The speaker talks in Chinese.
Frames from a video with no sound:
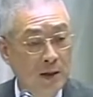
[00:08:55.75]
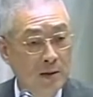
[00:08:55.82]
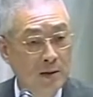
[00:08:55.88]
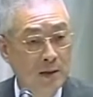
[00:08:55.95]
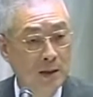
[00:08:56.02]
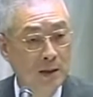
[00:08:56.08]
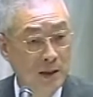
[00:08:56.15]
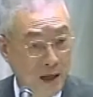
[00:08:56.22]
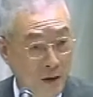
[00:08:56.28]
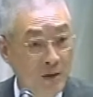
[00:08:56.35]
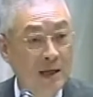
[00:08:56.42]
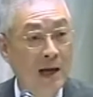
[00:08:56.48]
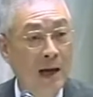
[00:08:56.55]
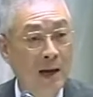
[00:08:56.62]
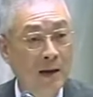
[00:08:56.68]
这个调
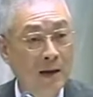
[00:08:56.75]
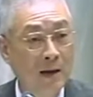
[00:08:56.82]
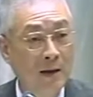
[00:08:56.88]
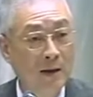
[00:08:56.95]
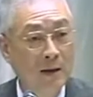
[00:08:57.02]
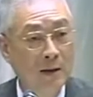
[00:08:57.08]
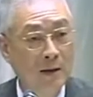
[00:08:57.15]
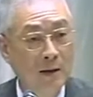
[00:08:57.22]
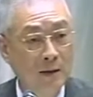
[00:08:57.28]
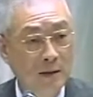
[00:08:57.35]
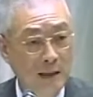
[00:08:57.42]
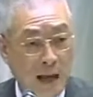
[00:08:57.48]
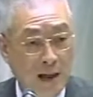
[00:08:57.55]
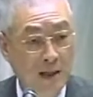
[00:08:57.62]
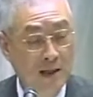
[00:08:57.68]
整啊，
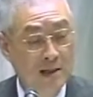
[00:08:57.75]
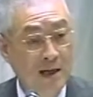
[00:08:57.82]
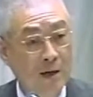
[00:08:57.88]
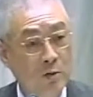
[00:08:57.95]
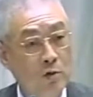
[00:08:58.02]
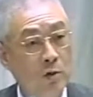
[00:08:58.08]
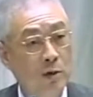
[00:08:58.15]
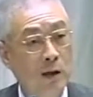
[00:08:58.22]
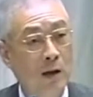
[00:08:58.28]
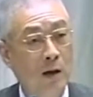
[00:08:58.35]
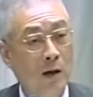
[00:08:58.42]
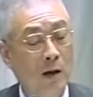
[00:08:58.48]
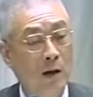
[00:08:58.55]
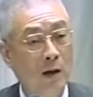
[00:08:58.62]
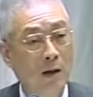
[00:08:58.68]
大体上做到
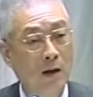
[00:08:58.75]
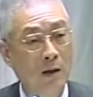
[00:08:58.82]
啊，